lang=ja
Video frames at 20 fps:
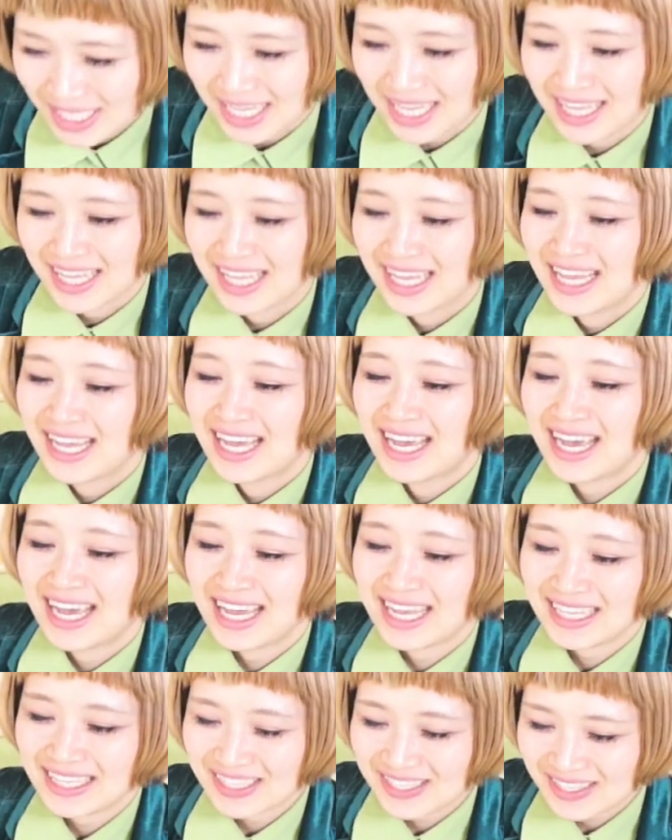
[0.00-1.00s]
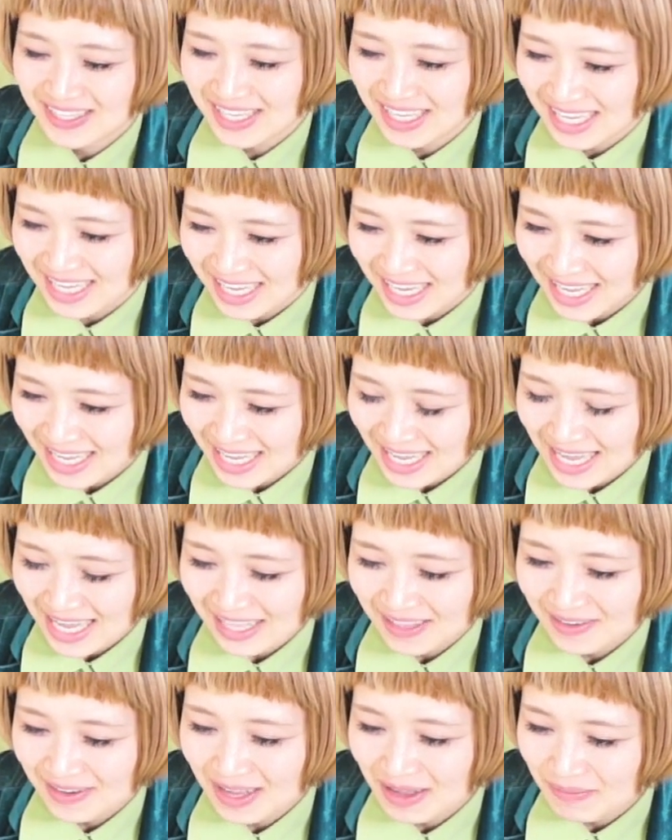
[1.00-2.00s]
せんはい次、
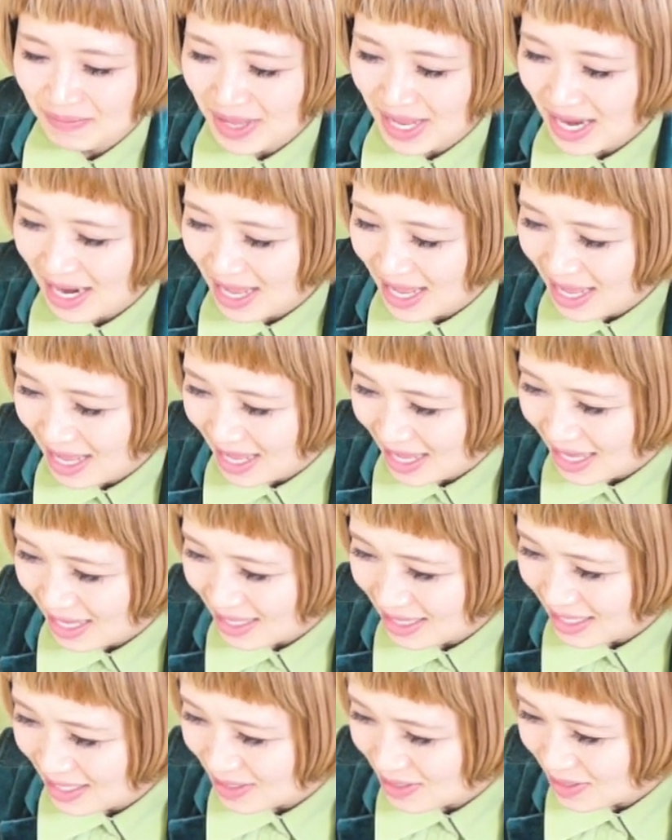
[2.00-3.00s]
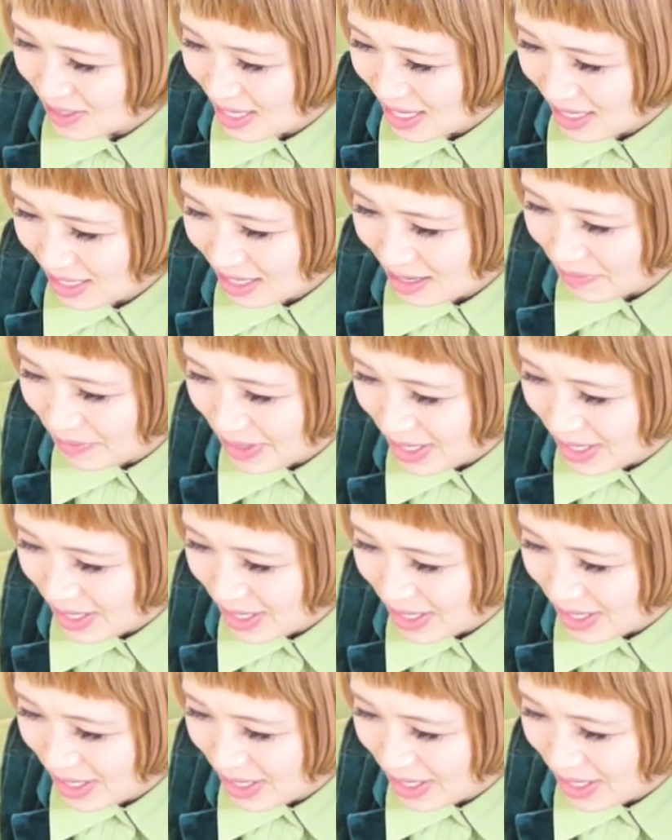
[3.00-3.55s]
えーと、カメラですねカ